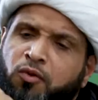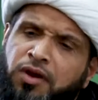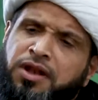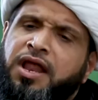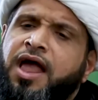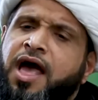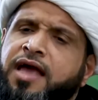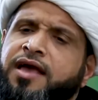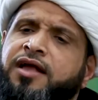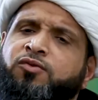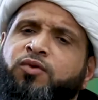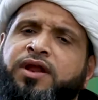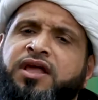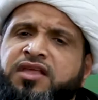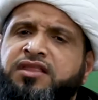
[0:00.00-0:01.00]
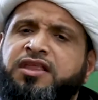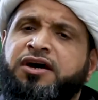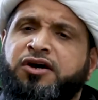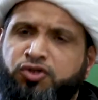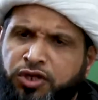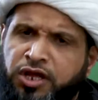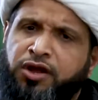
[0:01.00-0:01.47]
كل الايات وردت
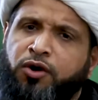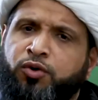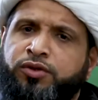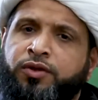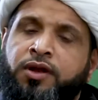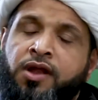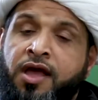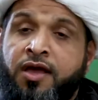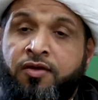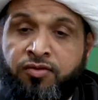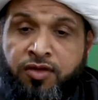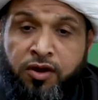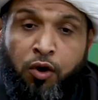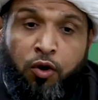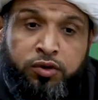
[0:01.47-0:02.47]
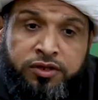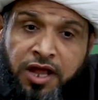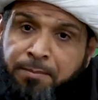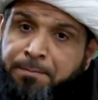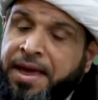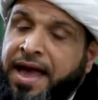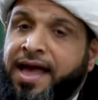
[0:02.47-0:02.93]
اقتل اقتل زين
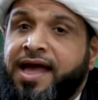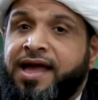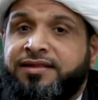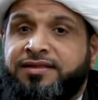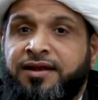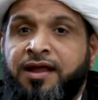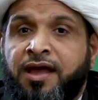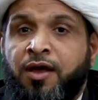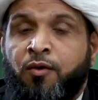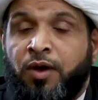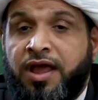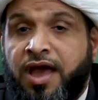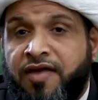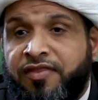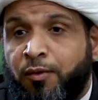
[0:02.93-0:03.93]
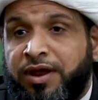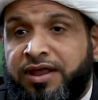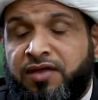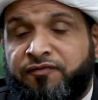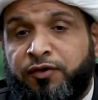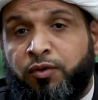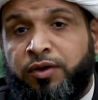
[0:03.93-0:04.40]
اقتل بعادل ولهذا
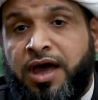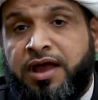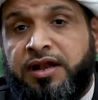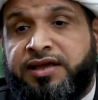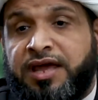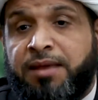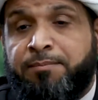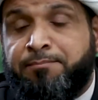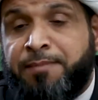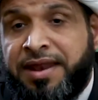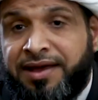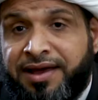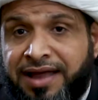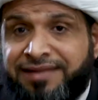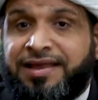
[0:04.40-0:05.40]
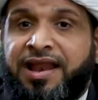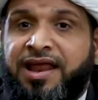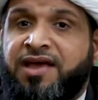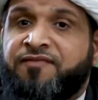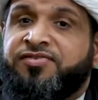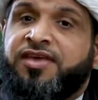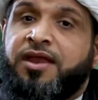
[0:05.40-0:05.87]
ورد في القران الكريم من قتل
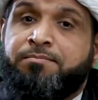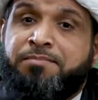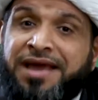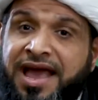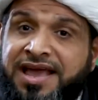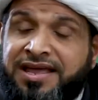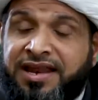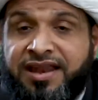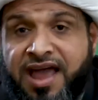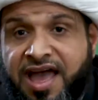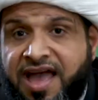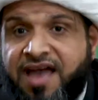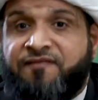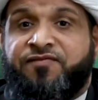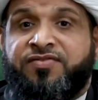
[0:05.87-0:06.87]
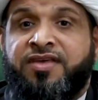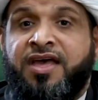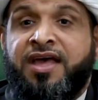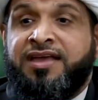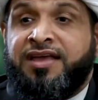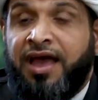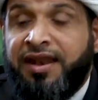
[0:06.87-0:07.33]
نفسا بغير نفس
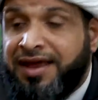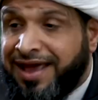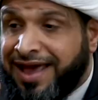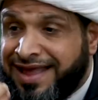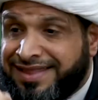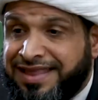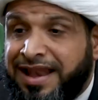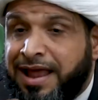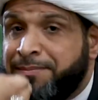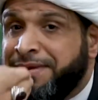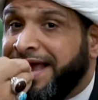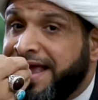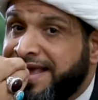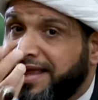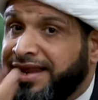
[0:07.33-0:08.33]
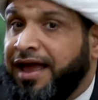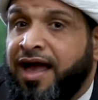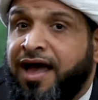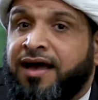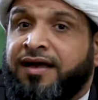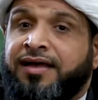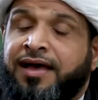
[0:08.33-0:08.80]
يعني قتل بغير
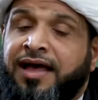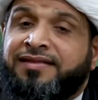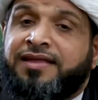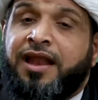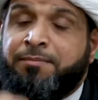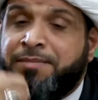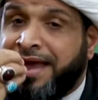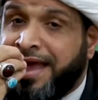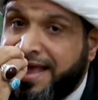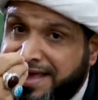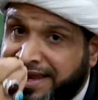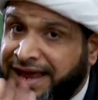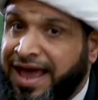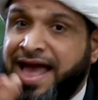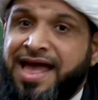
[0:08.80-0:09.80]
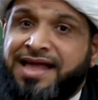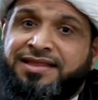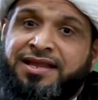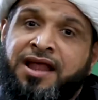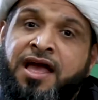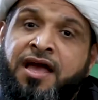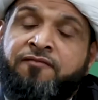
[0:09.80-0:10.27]
حق قتل بغير
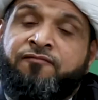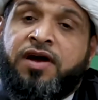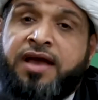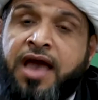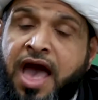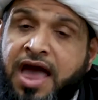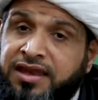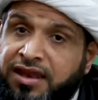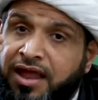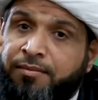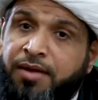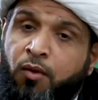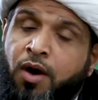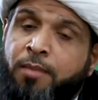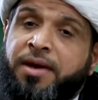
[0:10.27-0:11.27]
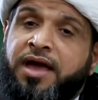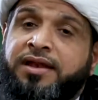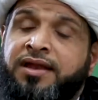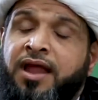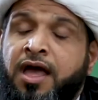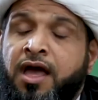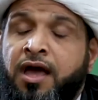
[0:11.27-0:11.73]
عادل فكانما ومن